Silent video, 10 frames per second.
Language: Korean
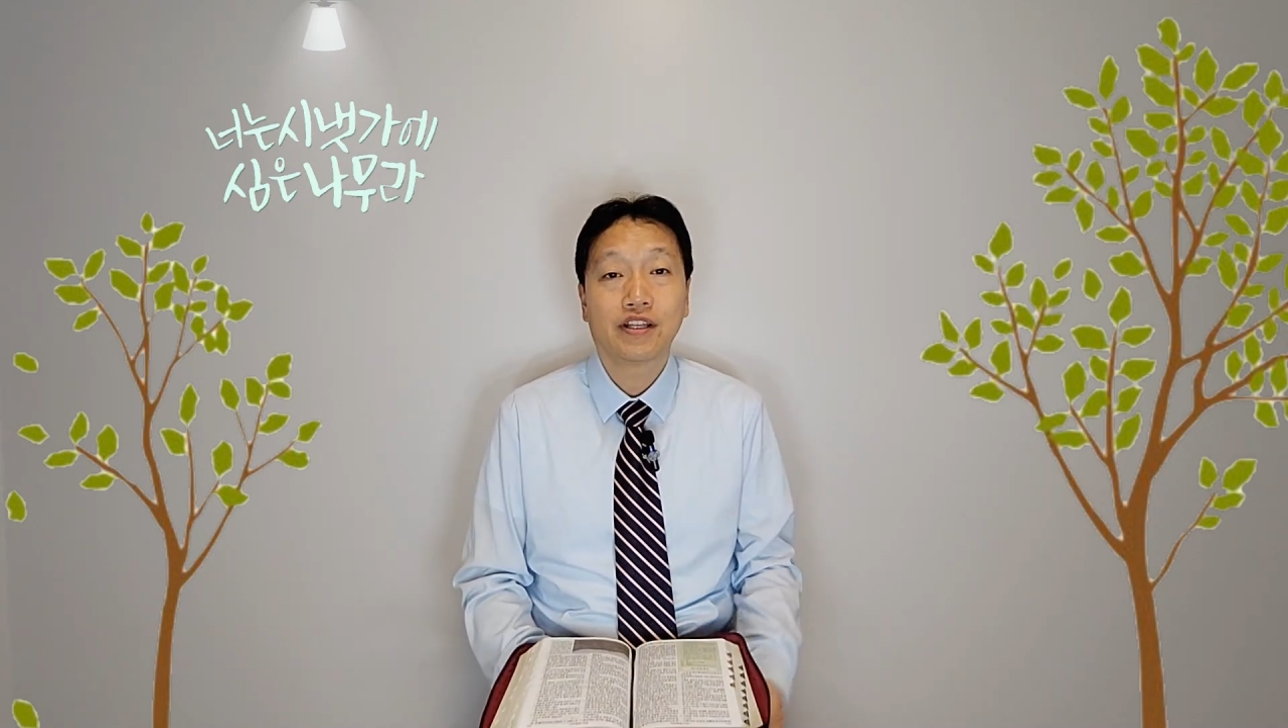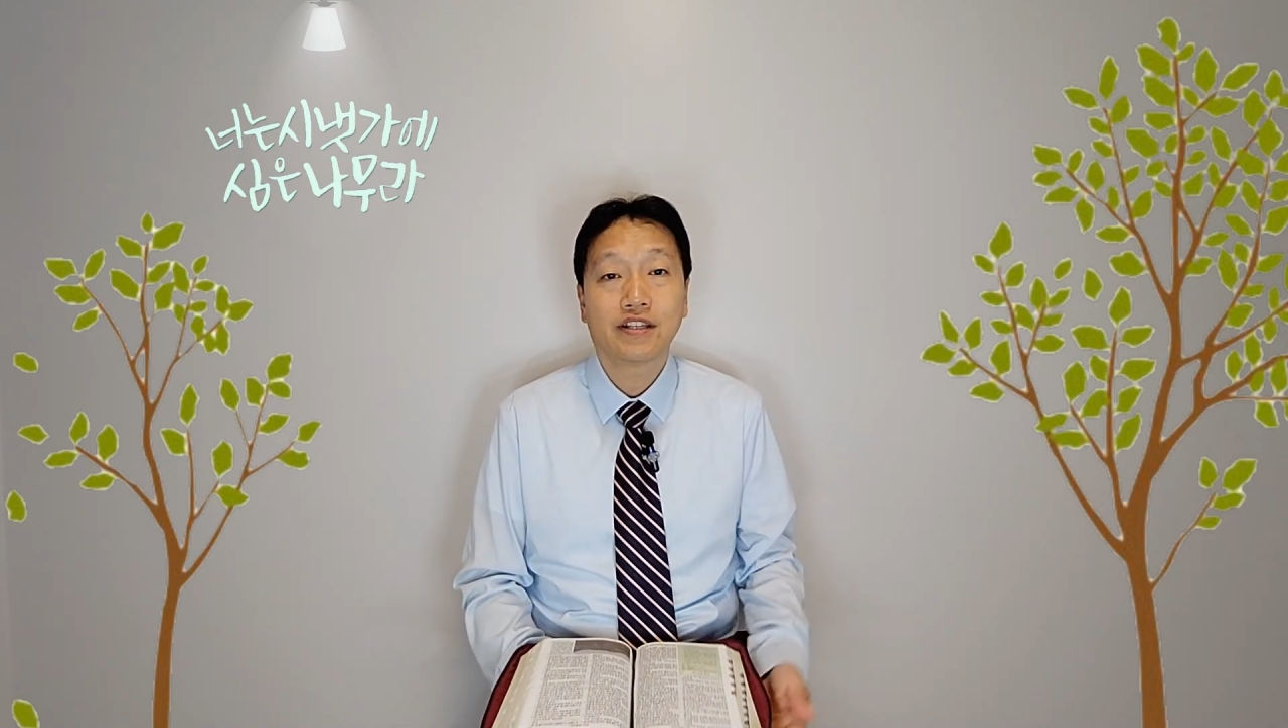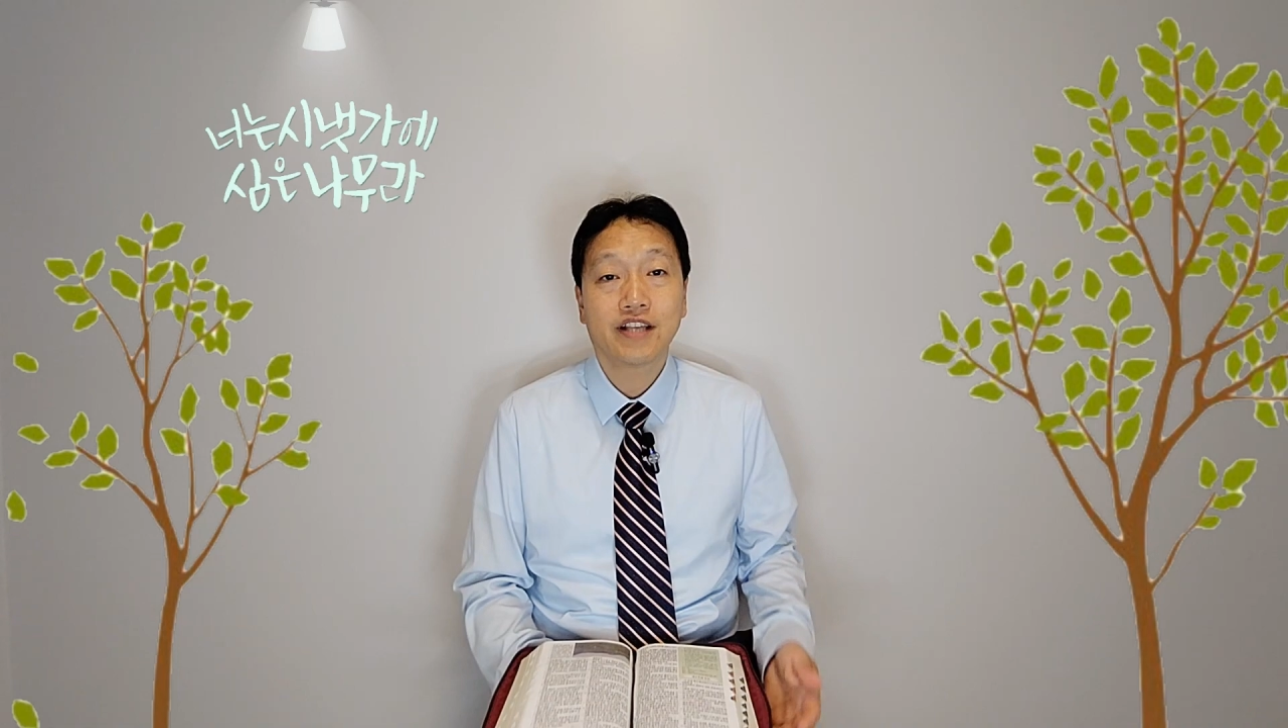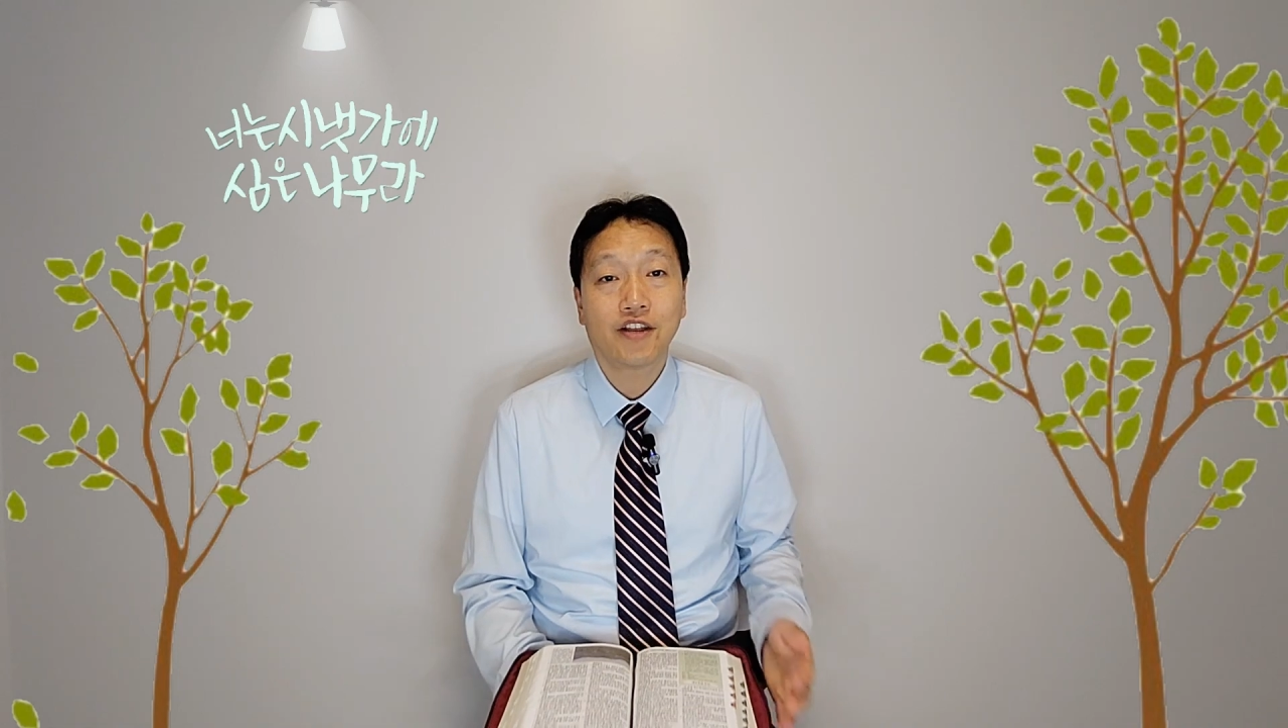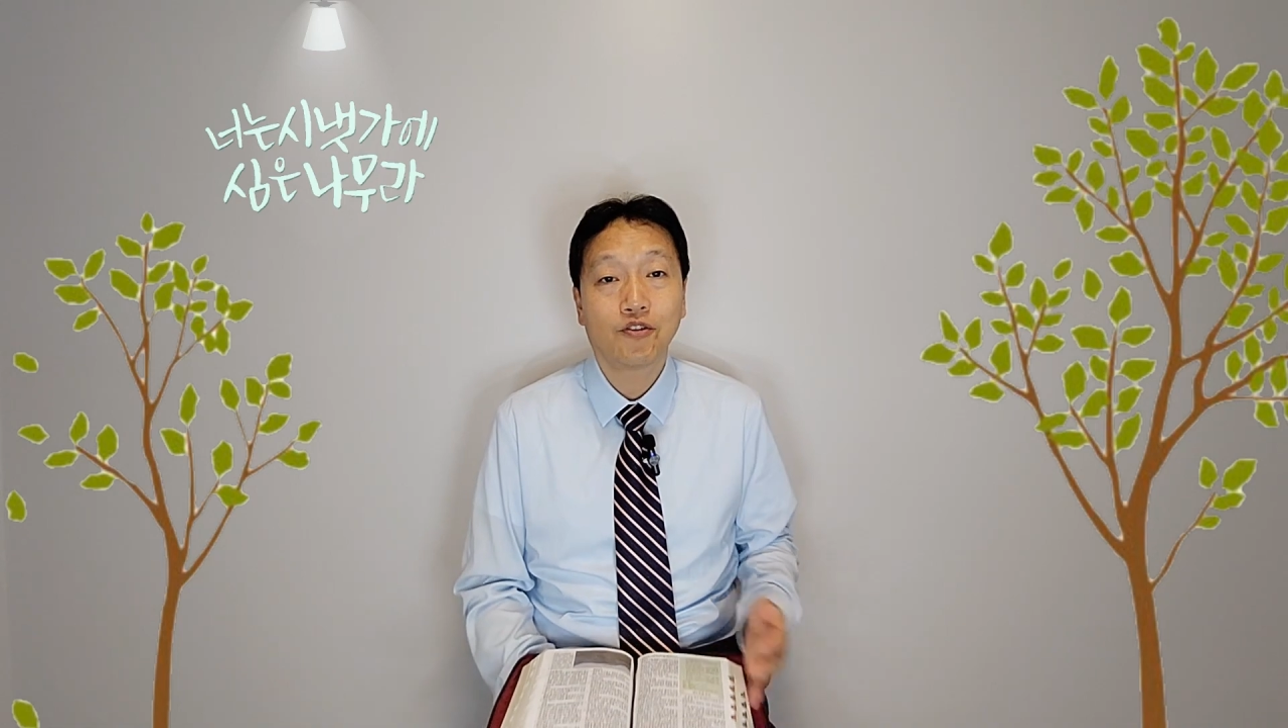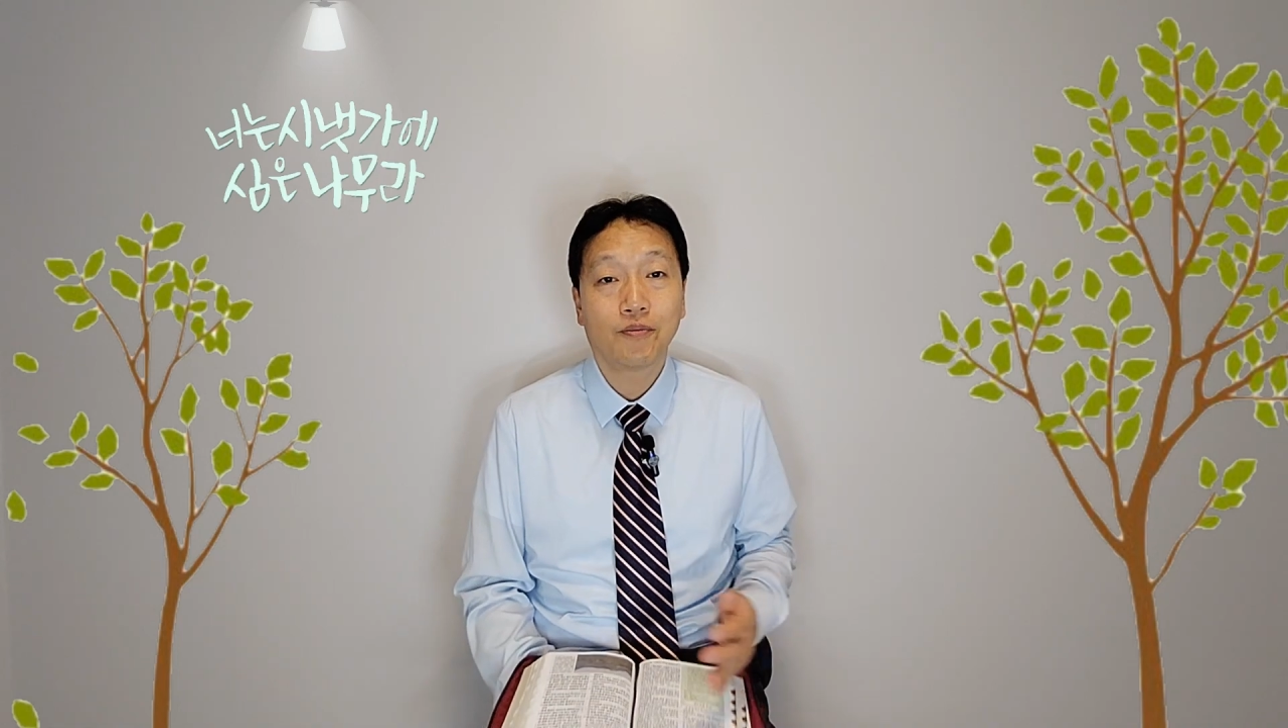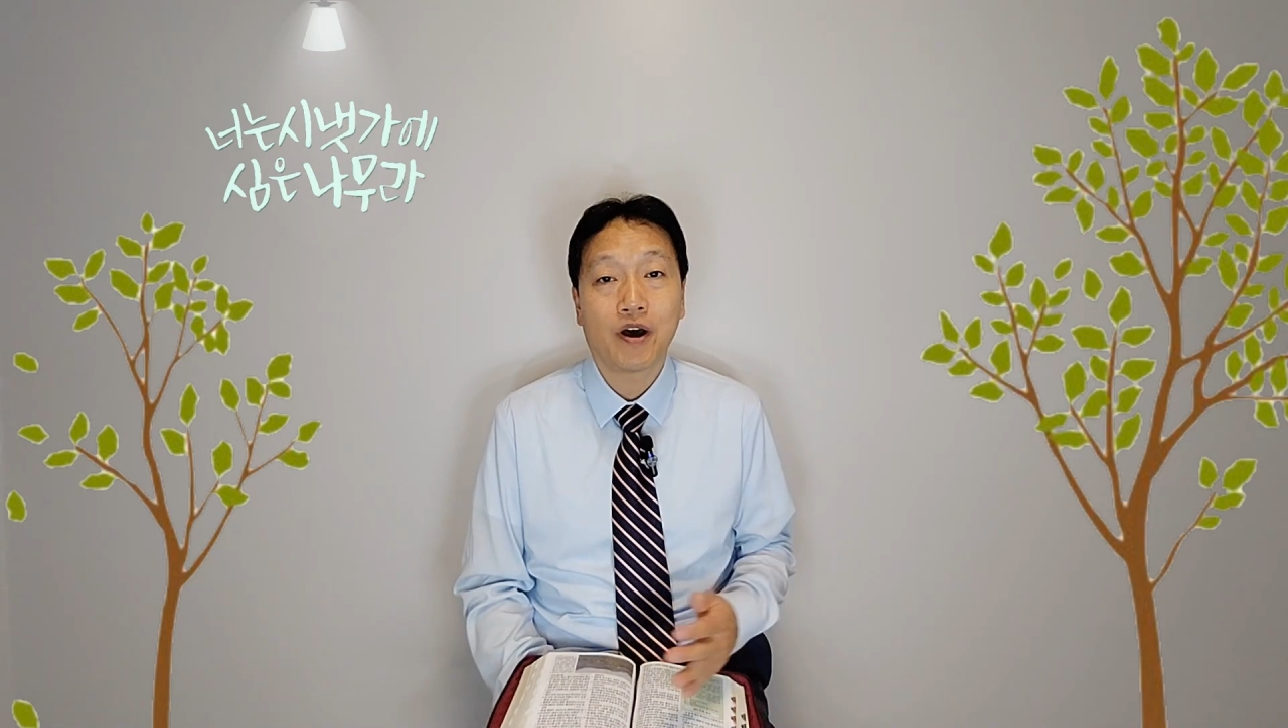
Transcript: 된 사도